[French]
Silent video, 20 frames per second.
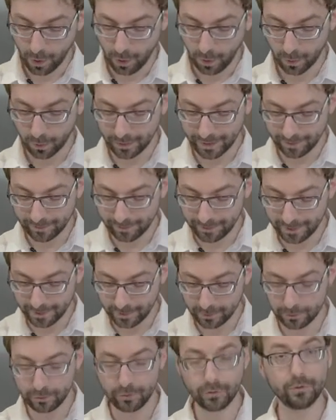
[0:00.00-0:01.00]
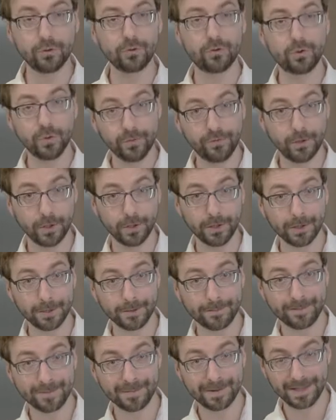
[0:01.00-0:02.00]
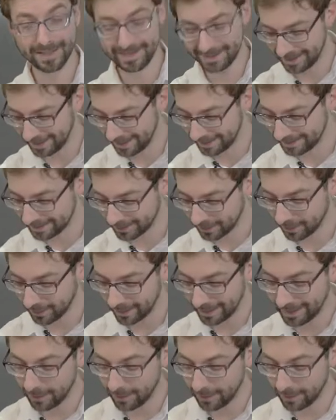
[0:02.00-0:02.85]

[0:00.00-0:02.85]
On a mis du chou-fleur ici à l'intérieur.